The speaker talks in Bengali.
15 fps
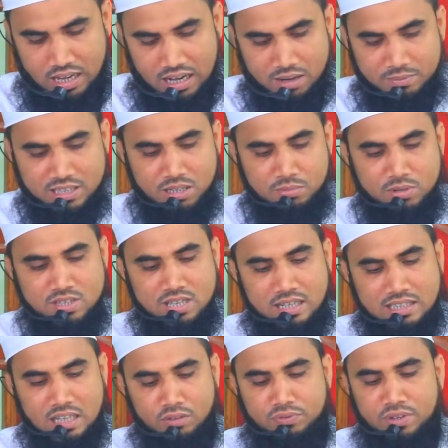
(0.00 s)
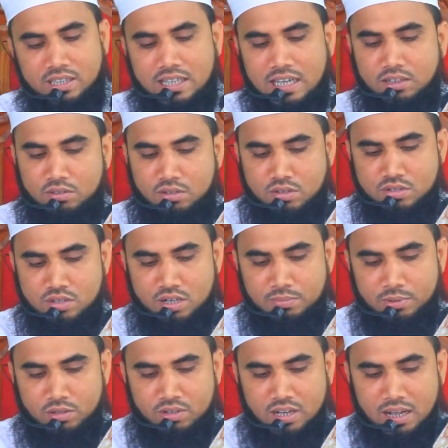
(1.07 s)
আল্লাহ আমাদের বোঝার তাওফিক দান করুক জোরে
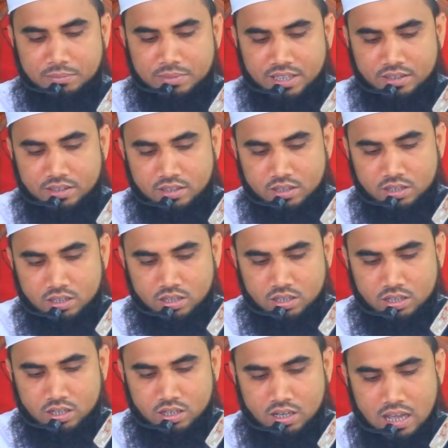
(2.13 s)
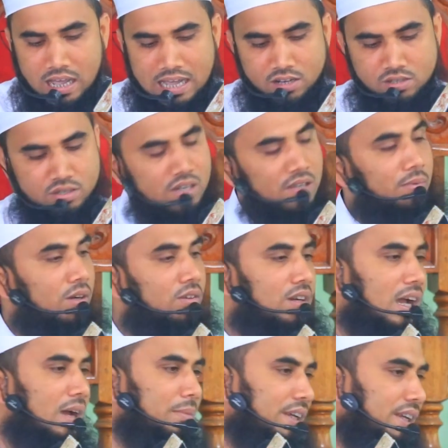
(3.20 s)
না আমি আরো জোরে
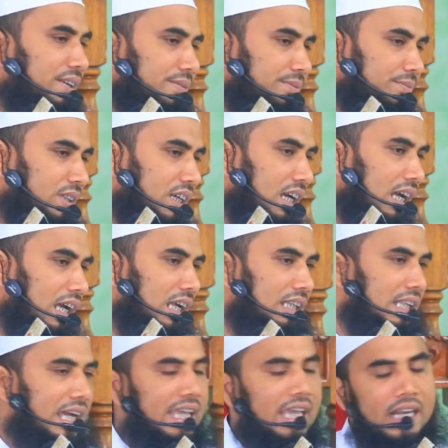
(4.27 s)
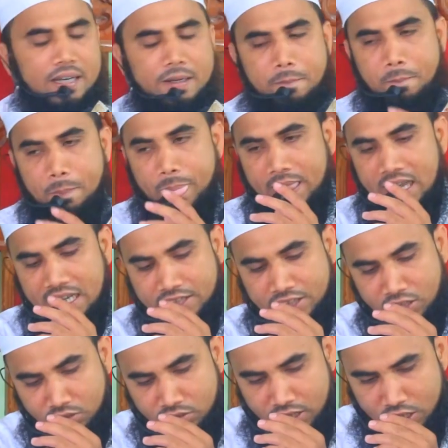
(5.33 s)
না আমি দেখেন
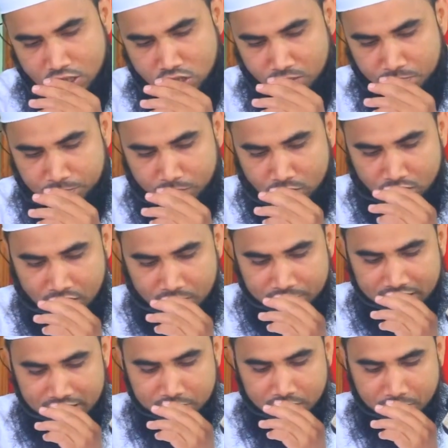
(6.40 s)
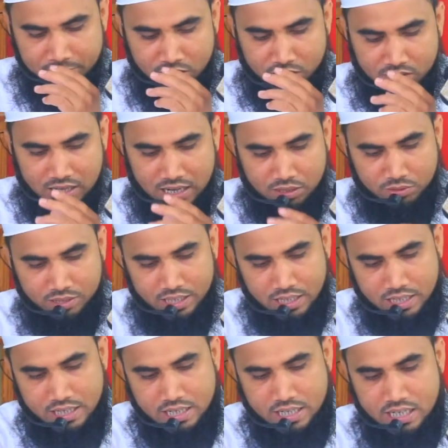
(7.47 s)
আত্মীয়তার সম্পর্ক আমরা এভাবে রক্ষা করে
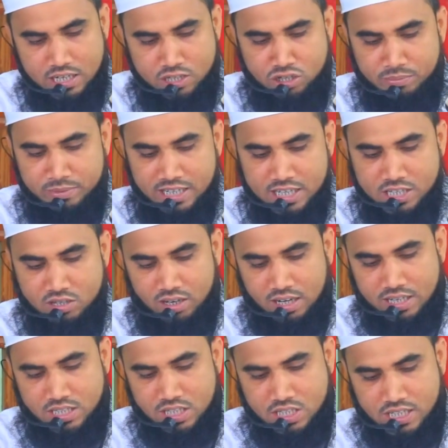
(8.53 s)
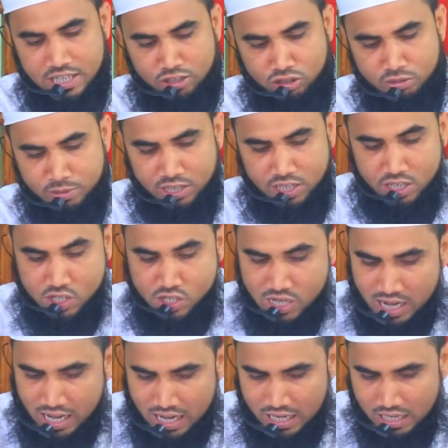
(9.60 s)
এই জমিনে চলার চেষ্টা করব
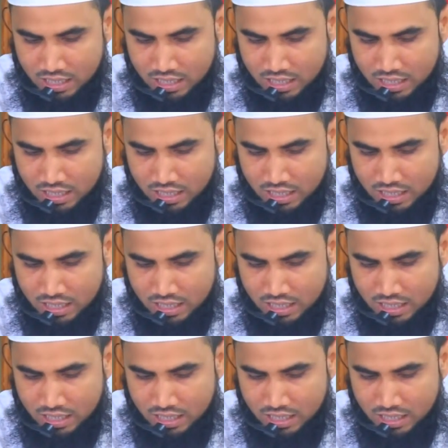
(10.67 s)
ইনশা